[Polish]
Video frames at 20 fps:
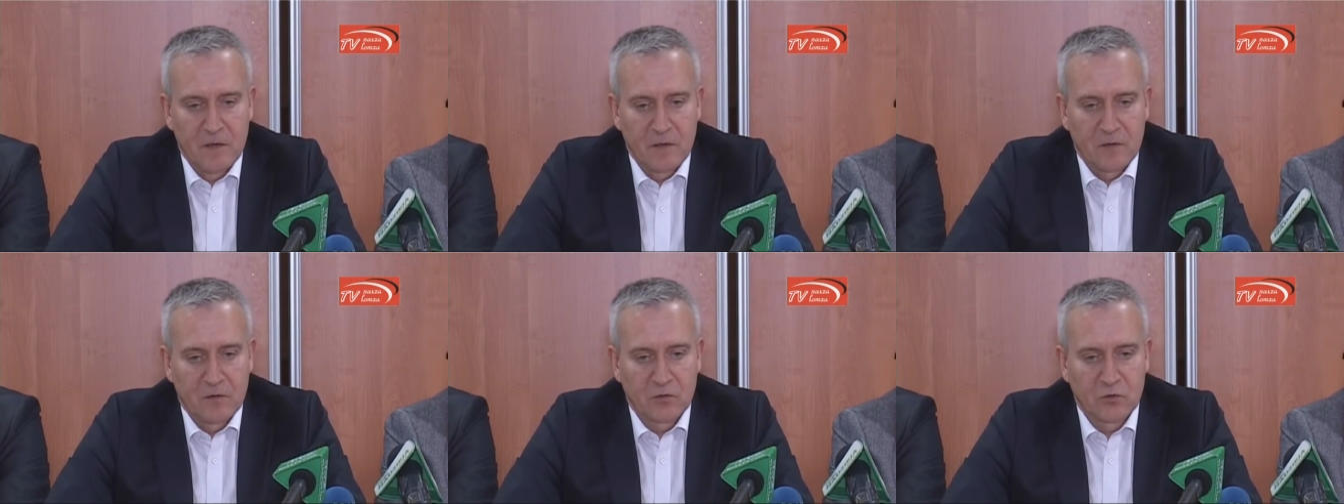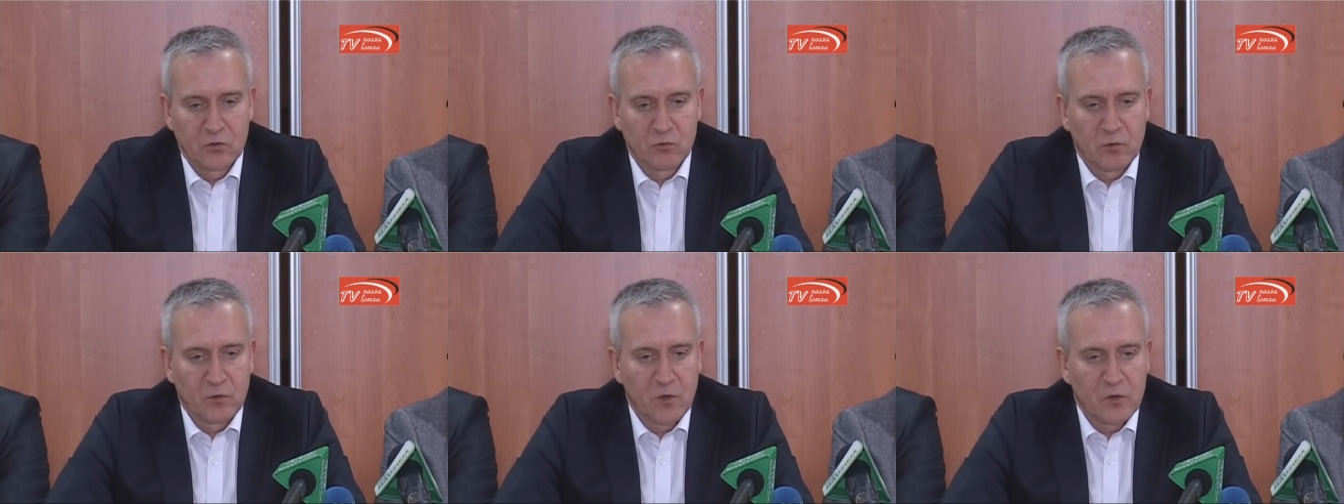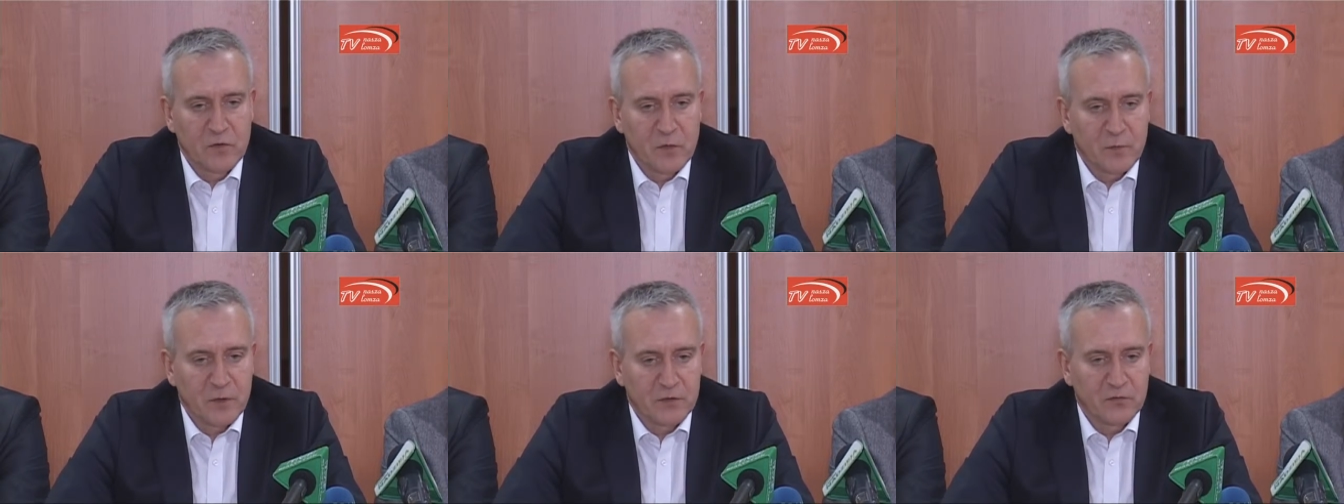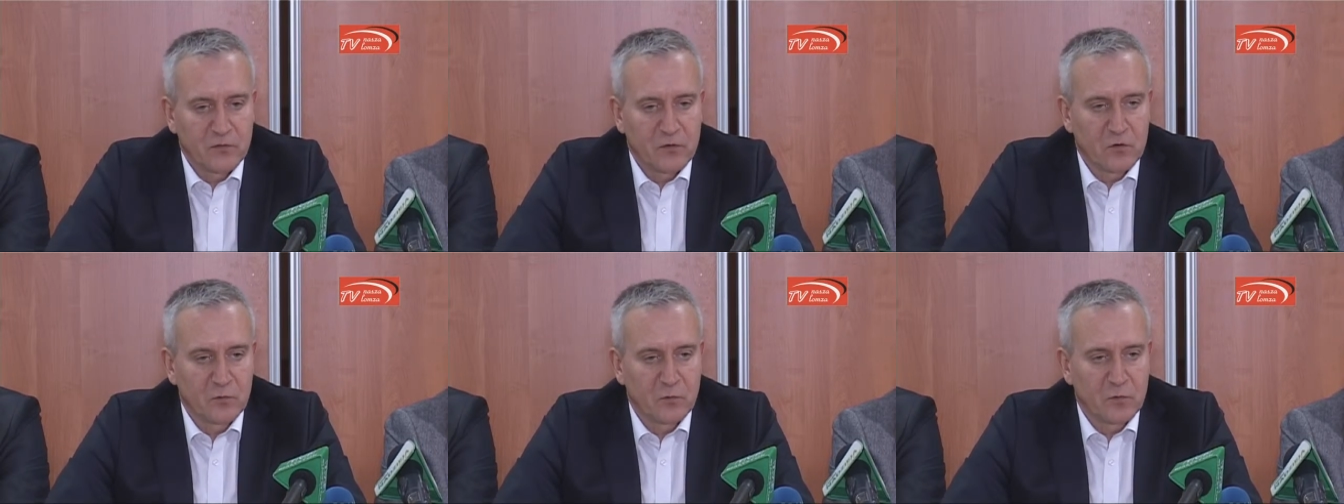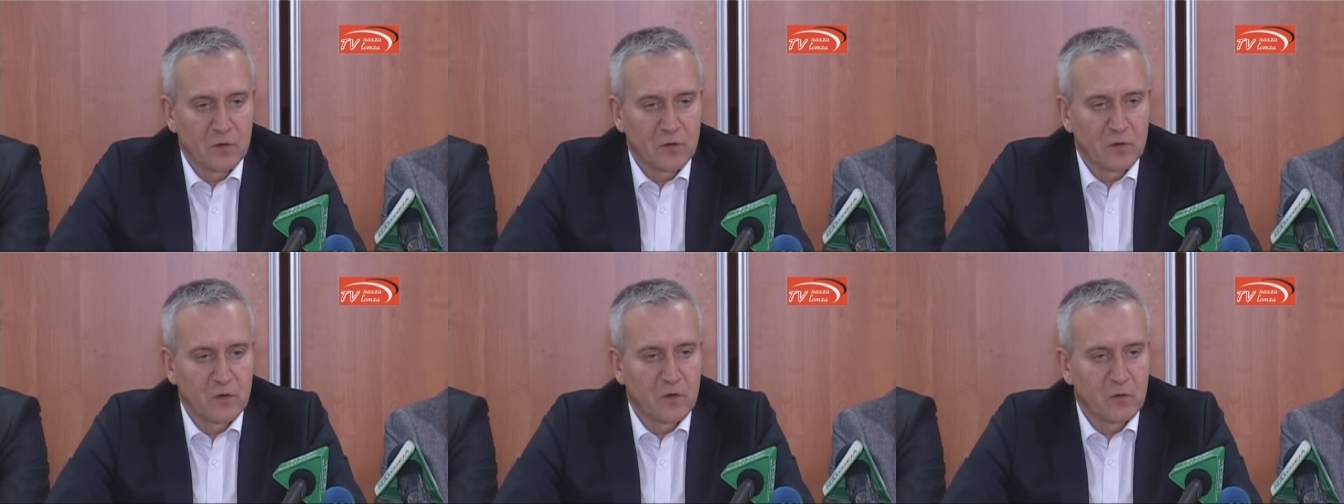y, członkowie
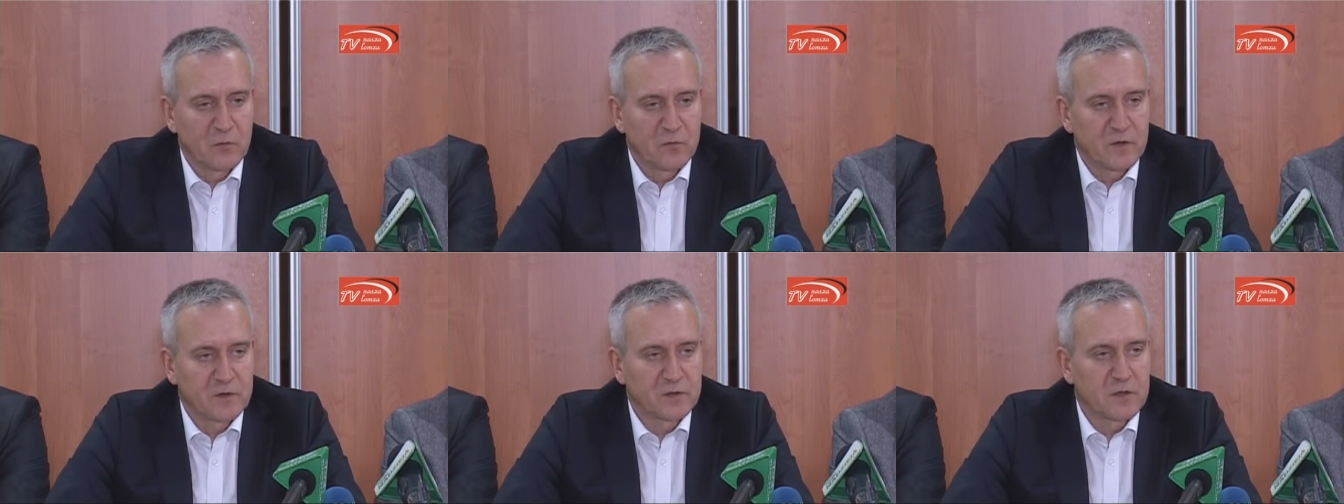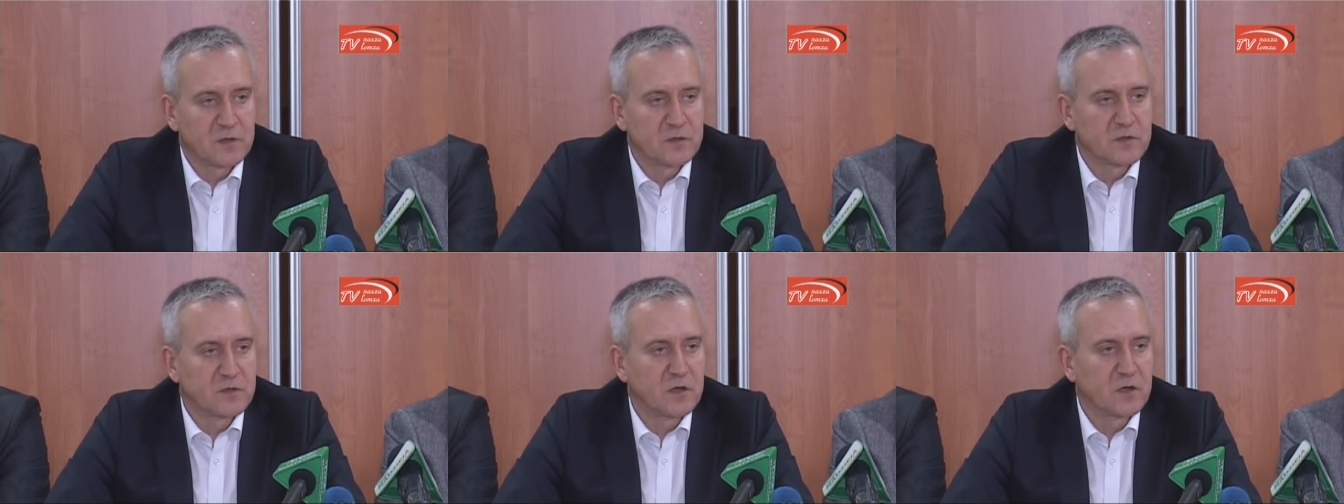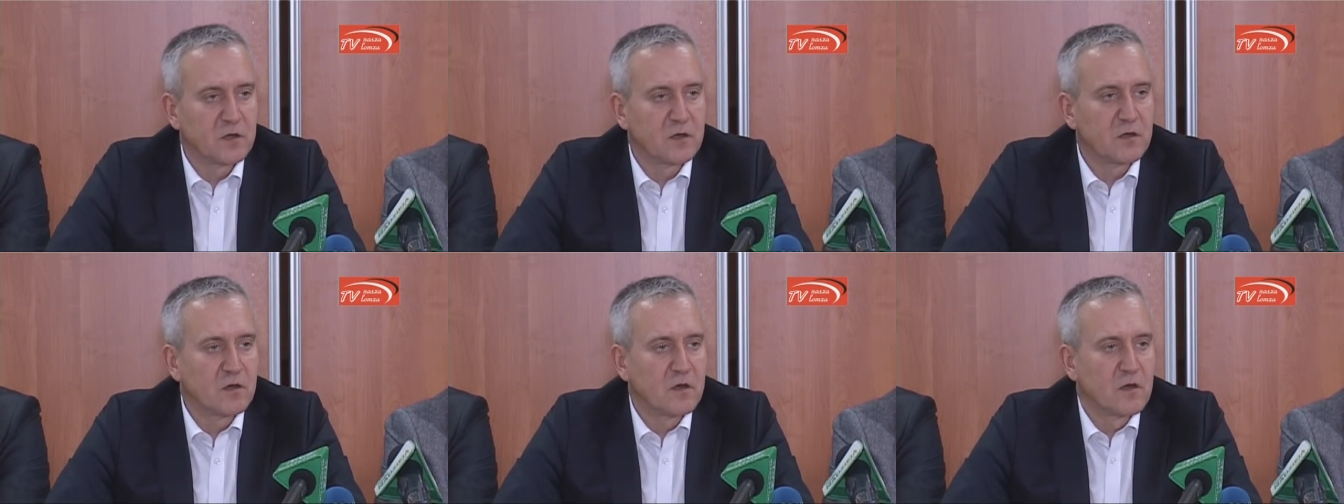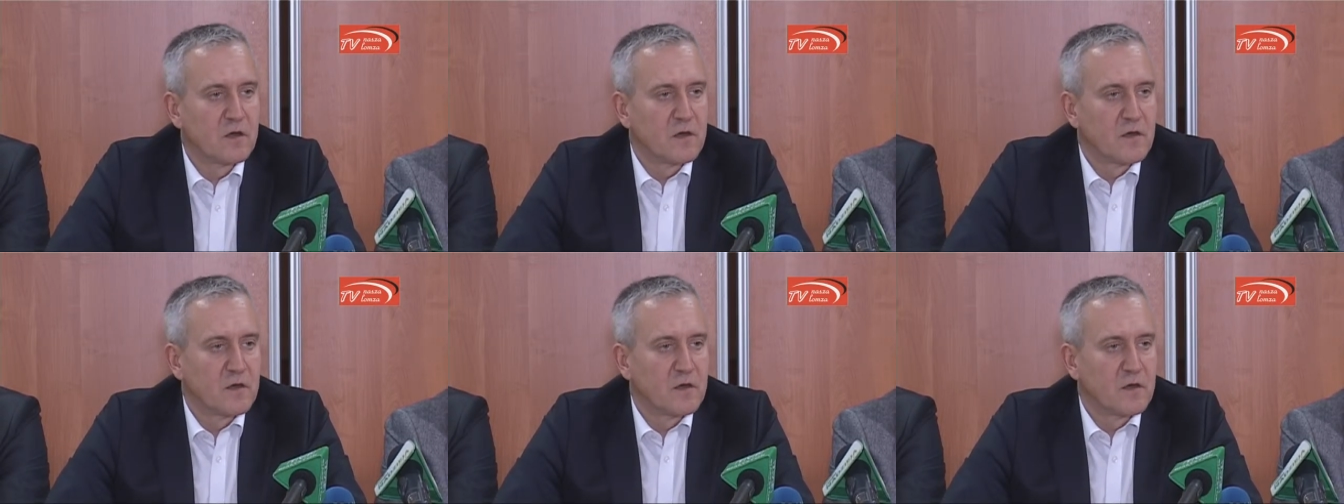Platformy Obywatelskiej